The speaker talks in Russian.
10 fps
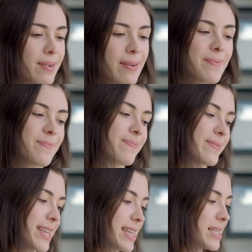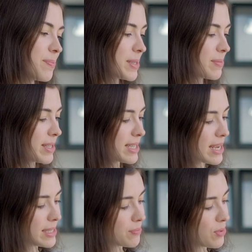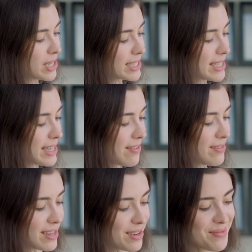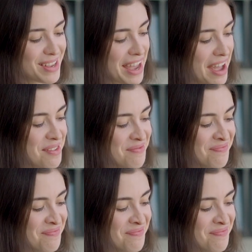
но если посмотреть мой ежедневник, у меня